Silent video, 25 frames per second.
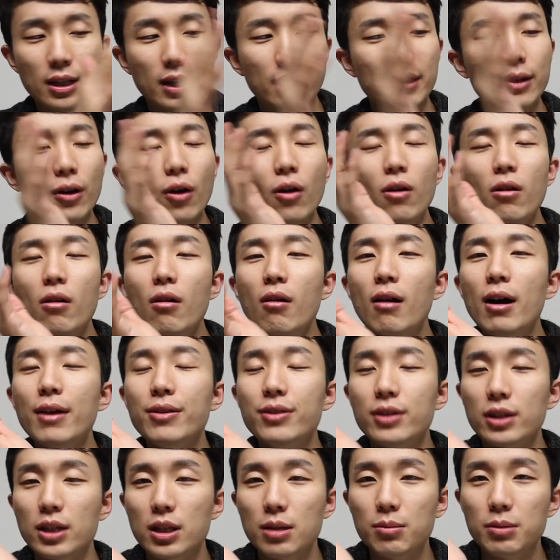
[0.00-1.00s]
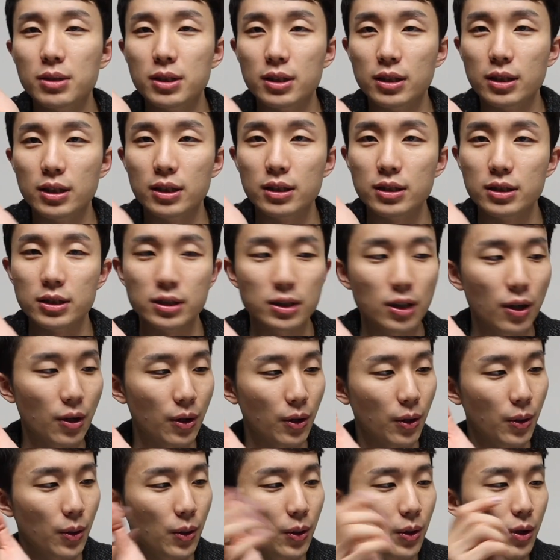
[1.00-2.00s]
약간 헐렁한 느낌이 들긴 들어요.